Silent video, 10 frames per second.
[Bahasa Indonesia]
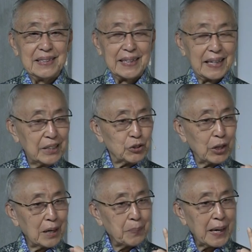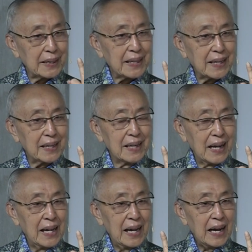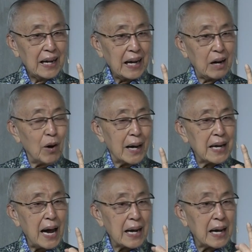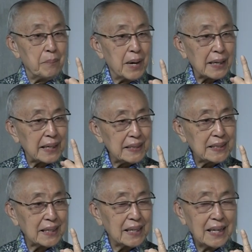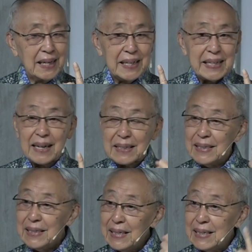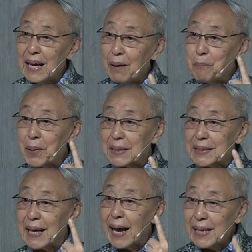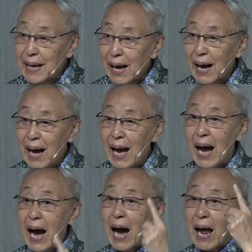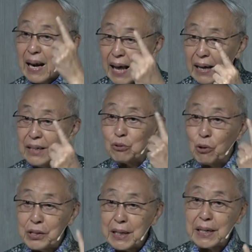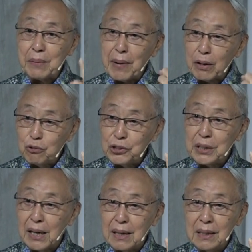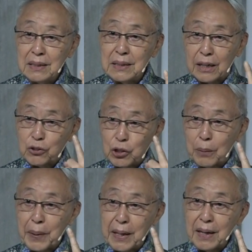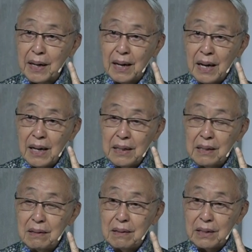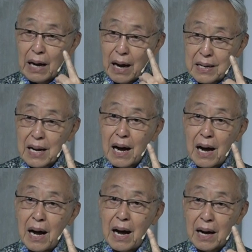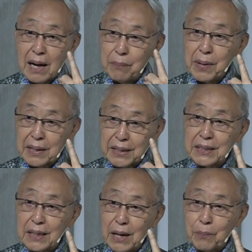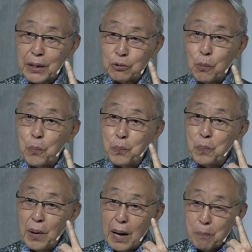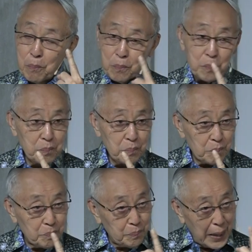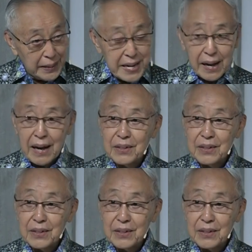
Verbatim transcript: Jadi saudara perhatikan, kalau ada agama Kristen yang tidak percaya Allah itu jadi manusia, jangan sudah pikir tidak ada agama Kristen yang begitu banyak.